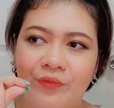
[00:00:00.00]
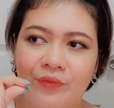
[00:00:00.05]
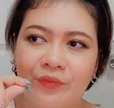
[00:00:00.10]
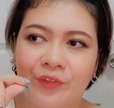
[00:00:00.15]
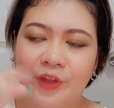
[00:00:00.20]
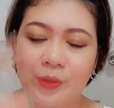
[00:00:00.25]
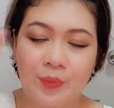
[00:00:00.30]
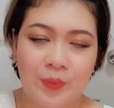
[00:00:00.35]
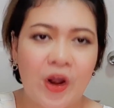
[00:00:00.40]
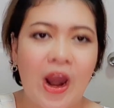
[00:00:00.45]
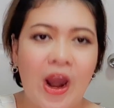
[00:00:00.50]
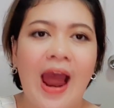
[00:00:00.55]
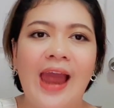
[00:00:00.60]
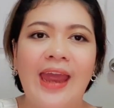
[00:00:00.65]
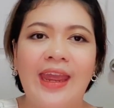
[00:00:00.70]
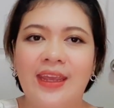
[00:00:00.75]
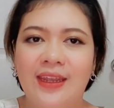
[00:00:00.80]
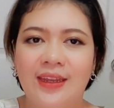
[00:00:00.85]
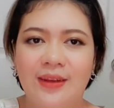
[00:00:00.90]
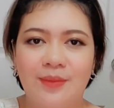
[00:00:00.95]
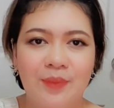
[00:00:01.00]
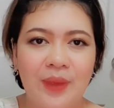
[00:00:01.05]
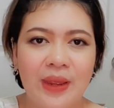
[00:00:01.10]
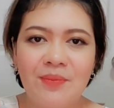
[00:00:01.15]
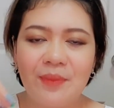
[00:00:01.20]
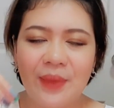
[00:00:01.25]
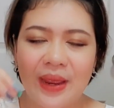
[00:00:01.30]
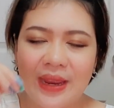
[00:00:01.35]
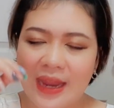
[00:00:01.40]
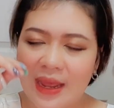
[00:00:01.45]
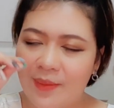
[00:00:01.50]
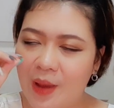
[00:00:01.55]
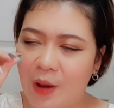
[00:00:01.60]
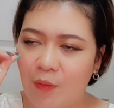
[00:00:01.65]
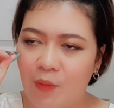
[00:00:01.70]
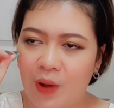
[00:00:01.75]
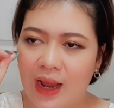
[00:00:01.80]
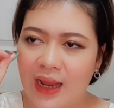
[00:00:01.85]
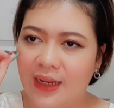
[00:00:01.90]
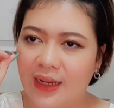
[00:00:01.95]
เซอร์ไพรส์ไม่ไม่ได้แบบ
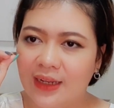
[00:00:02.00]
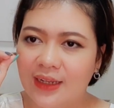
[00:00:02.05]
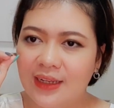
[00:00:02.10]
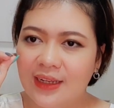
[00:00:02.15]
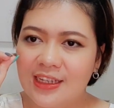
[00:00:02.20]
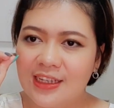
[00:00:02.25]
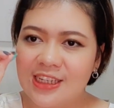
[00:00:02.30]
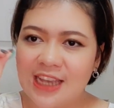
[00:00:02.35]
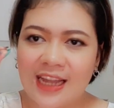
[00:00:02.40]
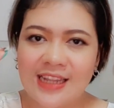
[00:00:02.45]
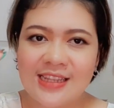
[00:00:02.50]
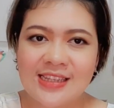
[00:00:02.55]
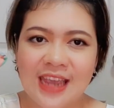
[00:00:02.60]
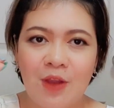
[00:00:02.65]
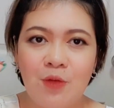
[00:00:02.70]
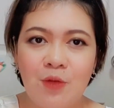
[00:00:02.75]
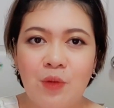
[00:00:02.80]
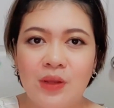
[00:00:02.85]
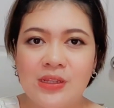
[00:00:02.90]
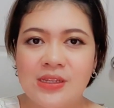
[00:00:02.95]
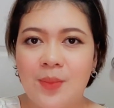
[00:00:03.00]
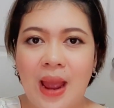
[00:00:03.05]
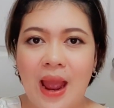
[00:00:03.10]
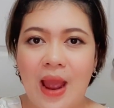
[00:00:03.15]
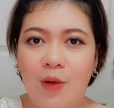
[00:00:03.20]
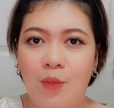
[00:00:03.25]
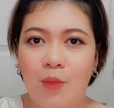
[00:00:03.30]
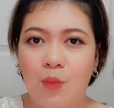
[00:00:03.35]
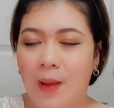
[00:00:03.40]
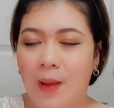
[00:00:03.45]
ว่าชัดเจนว่าจะมาแบบ